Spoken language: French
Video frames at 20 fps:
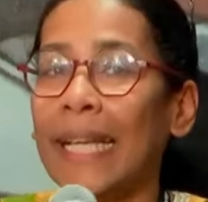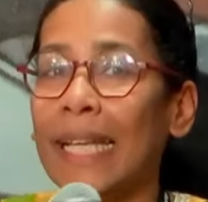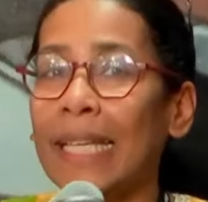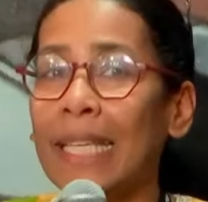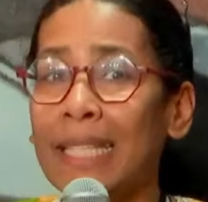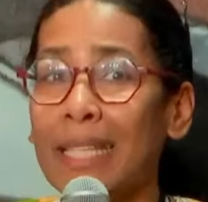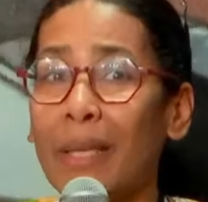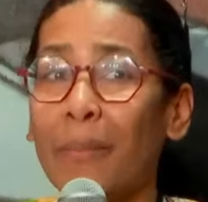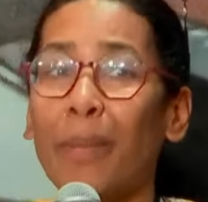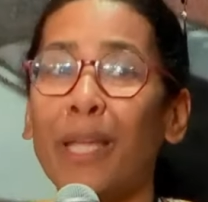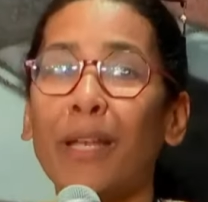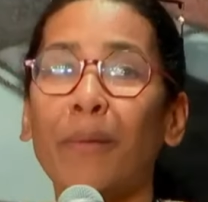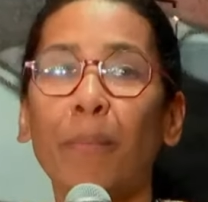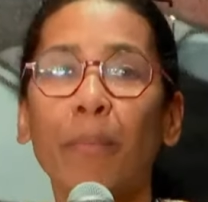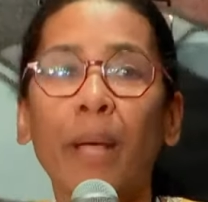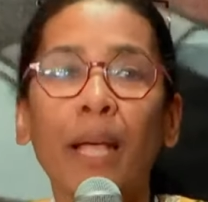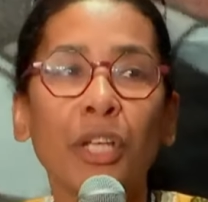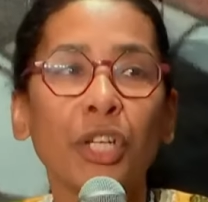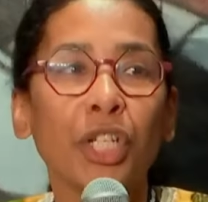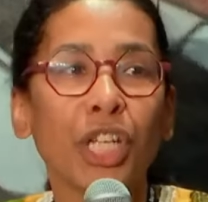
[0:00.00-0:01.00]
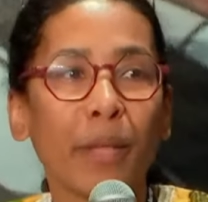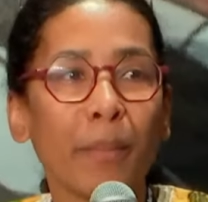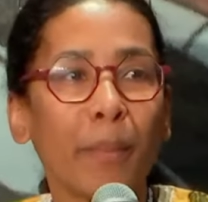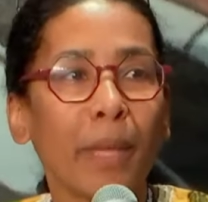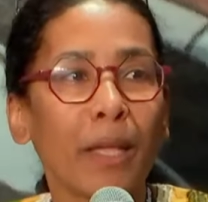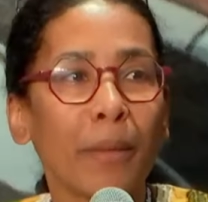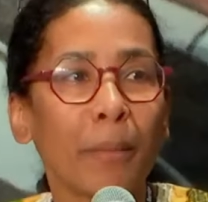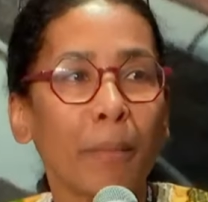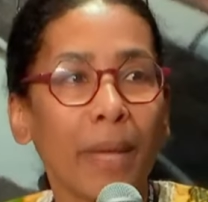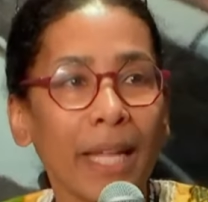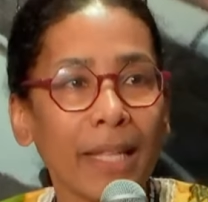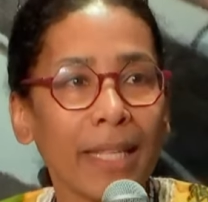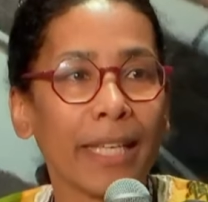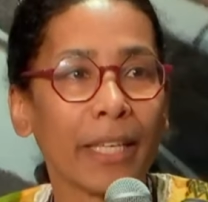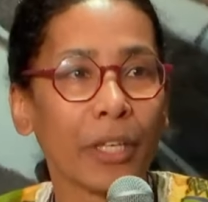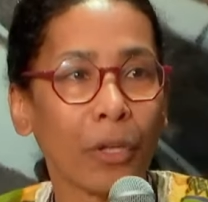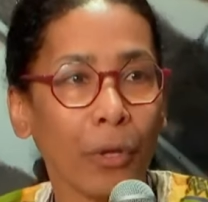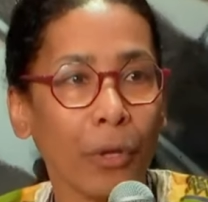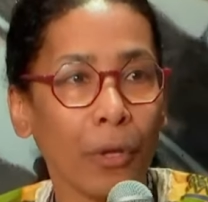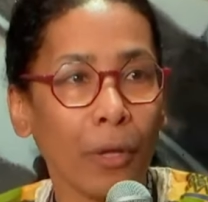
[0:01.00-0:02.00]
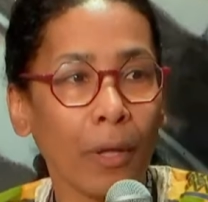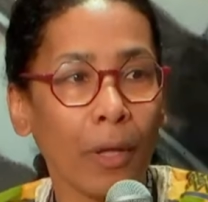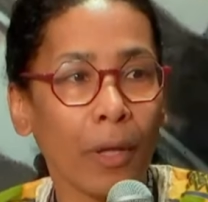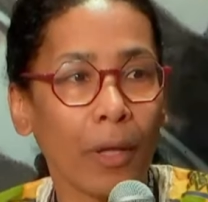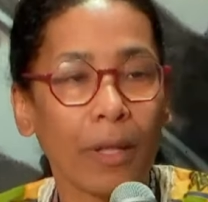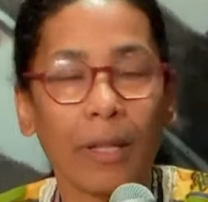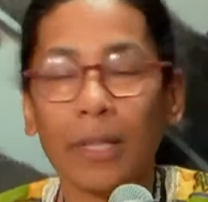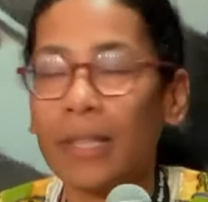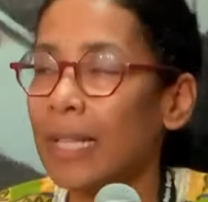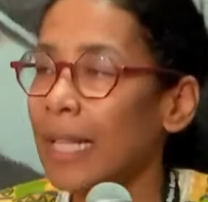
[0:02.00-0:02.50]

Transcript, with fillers: qui s'appelle Benjamin Banneker,